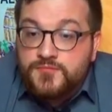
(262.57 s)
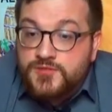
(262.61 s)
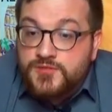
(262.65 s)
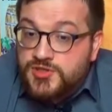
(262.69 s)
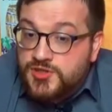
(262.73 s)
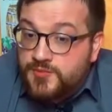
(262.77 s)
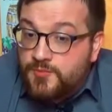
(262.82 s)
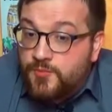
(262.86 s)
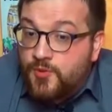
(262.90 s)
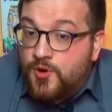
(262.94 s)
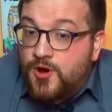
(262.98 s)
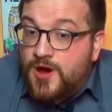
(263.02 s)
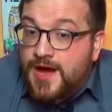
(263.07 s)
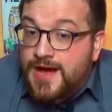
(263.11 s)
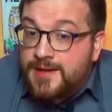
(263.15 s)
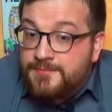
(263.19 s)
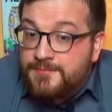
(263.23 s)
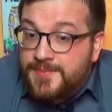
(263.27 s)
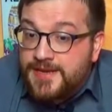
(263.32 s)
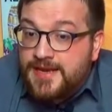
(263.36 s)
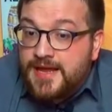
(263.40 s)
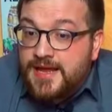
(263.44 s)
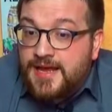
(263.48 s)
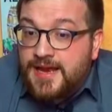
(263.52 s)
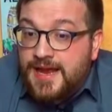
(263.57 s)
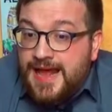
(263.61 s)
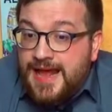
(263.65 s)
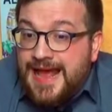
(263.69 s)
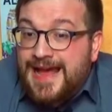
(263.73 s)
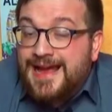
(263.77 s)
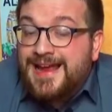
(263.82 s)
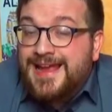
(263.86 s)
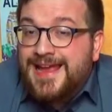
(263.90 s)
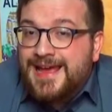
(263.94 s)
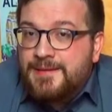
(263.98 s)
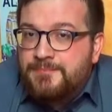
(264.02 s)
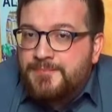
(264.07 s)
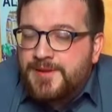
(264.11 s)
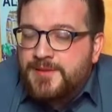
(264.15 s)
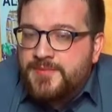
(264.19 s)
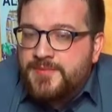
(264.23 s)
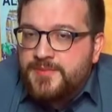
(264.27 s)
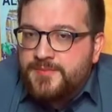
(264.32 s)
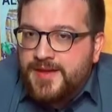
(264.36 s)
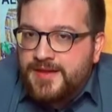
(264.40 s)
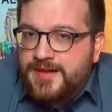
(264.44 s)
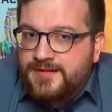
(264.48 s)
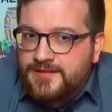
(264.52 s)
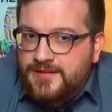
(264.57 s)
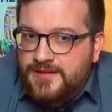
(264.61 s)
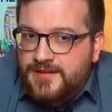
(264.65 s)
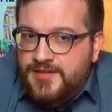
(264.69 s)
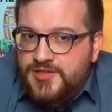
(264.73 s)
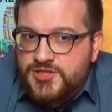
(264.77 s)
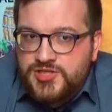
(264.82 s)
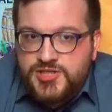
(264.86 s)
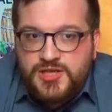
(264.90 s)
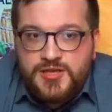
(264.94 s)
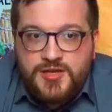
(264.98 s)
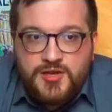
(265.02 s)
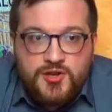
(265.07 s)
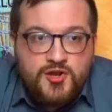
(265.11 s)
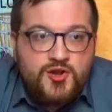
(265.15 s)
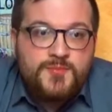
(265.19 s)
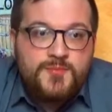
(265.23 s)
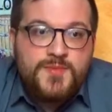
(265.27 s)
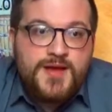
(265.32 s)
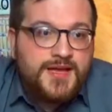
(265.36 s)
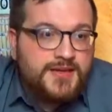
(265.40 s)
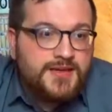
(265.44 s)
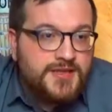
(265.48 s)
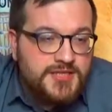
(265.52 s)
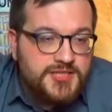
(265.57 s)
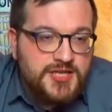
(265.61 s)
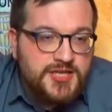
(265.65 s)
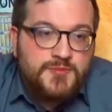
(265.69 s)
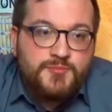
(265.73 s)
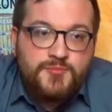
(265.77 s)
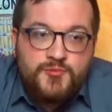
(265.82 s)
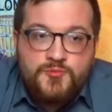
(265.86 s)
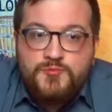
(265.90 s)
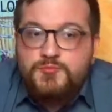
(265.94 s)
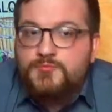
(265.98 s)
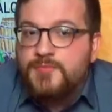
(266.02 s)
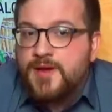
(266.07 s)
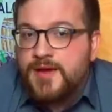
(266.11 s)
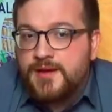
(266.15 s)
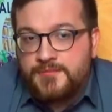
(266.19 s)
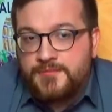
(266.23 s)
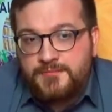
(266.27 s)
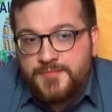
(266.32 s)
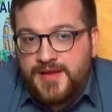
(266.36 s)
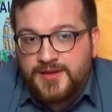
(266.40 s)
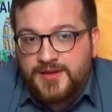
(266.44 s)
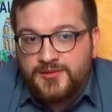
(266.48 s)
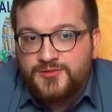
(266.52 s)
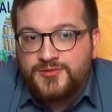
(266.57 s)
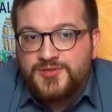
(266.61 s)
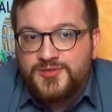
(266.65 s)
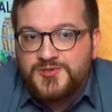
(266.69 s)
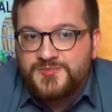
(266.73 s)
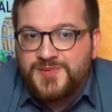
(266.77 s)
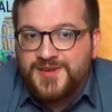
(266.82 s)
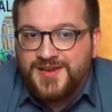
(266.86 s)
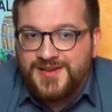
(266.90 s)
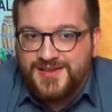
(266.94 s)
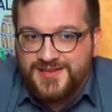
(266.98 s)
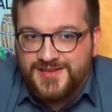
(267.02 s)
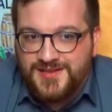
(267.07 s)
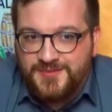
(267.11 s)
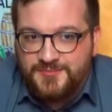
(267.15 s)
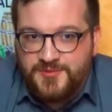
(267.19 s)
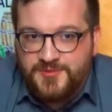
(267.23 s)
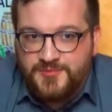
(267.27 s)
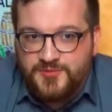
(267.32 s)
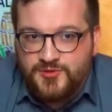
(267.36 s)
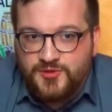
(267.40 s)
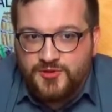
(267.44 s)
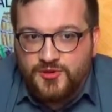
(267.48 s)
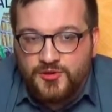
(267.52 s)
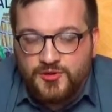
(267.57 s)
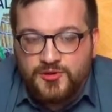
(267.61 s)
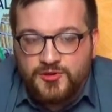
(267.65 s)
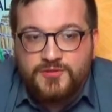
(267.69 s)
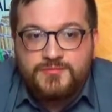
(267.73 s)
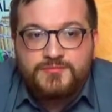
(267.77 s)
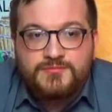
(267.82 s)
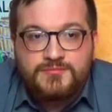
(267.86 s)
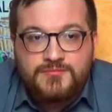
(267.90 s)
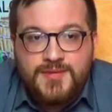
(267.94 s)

Si può abbinare anche a primi piatti leggeri, come ad esempio un bel piatto di spaghetti al pomodoro.